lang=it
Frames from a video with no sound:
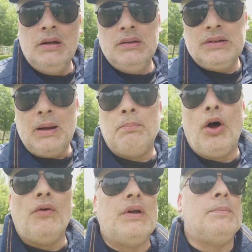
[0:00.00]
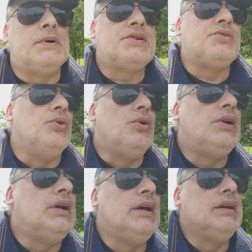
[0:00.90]
tre povere
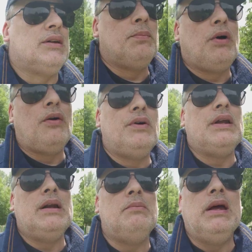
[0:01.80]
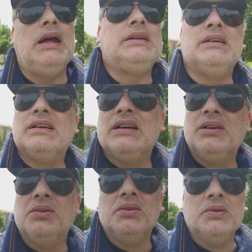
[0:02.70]
persone, tre poveri elementi che
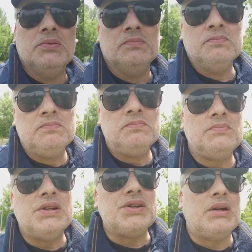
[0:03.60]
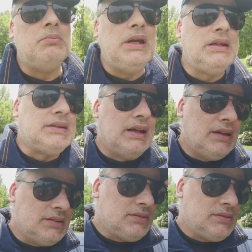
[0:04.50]
non, sinceramente